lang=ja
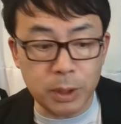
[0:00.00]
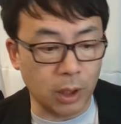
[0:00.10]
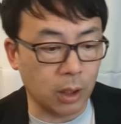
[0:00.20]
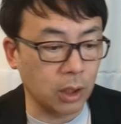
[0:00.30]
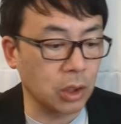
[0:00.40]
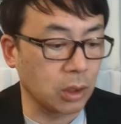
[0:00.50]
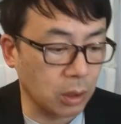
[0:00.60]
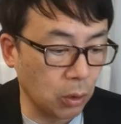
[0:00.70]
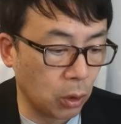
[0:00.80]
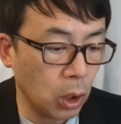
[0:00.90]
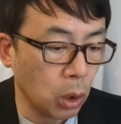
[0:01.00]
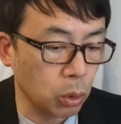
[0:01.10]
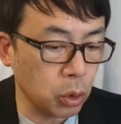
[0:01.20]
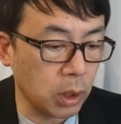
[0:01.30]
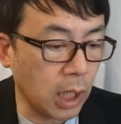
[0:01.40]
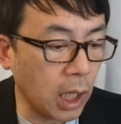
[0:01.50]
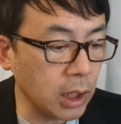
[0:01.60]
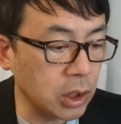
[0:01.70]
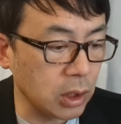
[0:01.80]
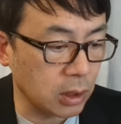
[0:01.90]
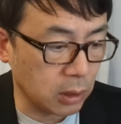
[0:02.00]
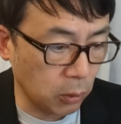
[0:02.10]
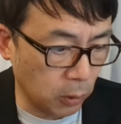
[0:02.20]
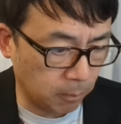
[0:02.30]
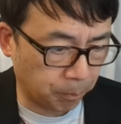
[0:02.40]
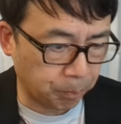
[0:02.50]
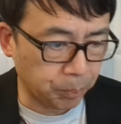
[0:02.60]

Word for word: みたいな話なんですけど、これちょっとね、長い記事なんですけど、